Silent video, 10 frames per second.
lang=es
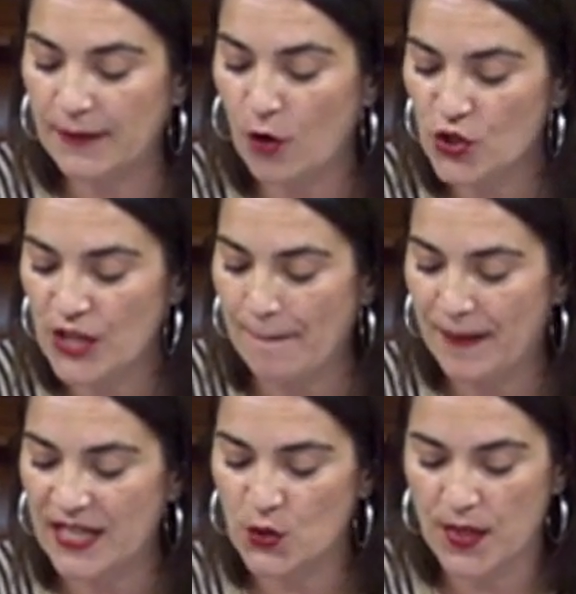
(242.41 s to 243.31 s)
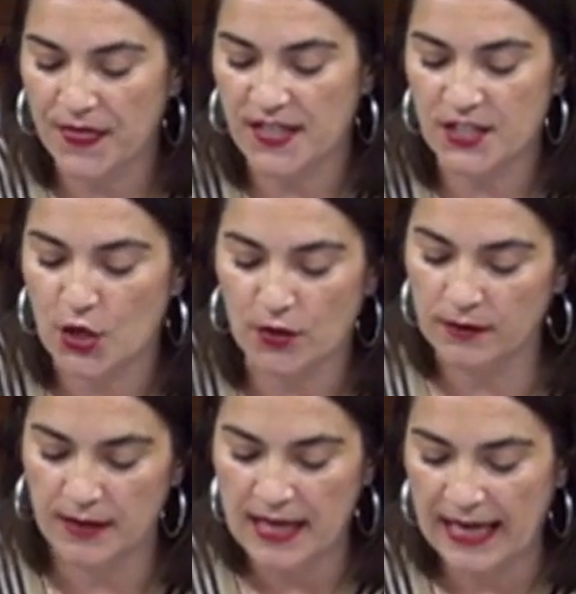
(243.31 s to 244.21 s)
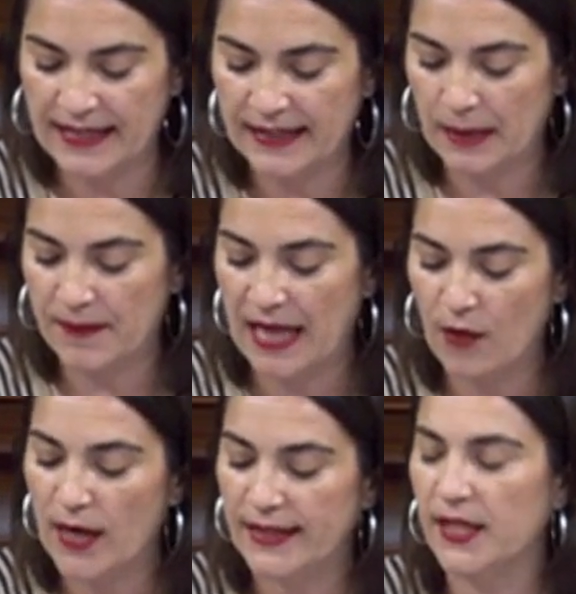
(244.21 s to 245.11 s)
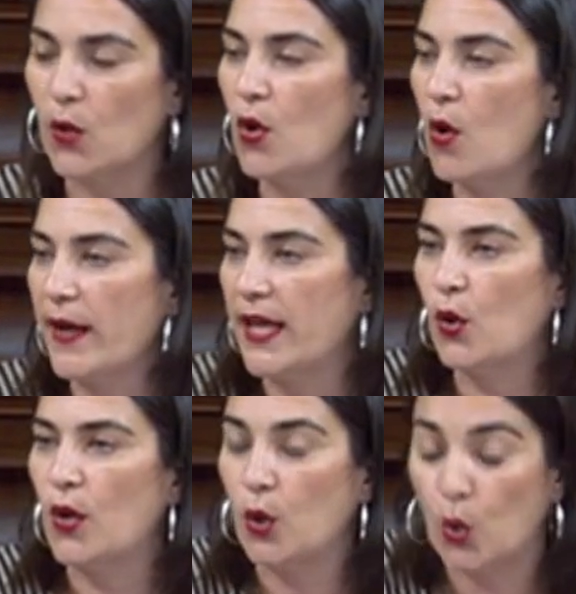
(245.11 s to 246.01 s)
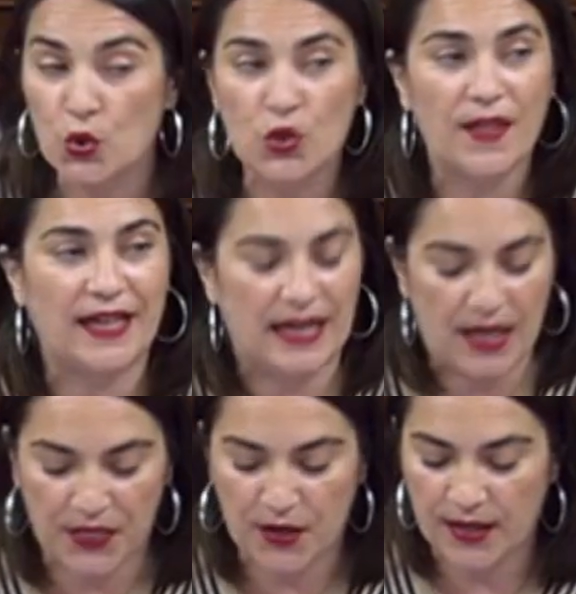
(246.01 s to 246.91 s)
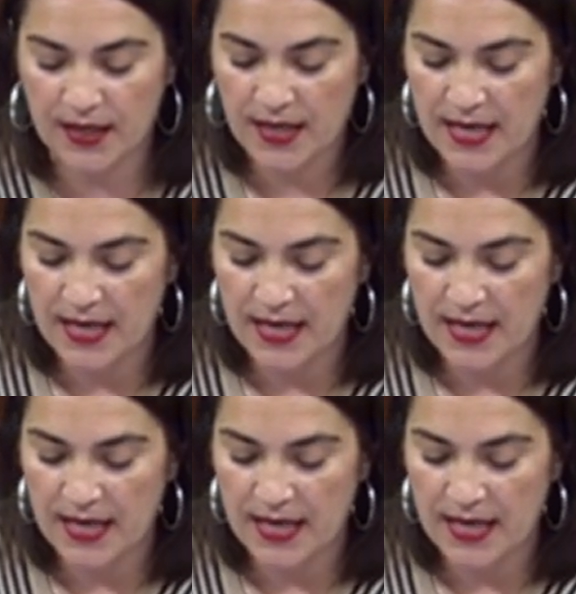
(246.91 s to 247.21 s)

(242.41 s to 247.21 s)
Vox ampara su decisión en determinados artículos o incluso declaraciones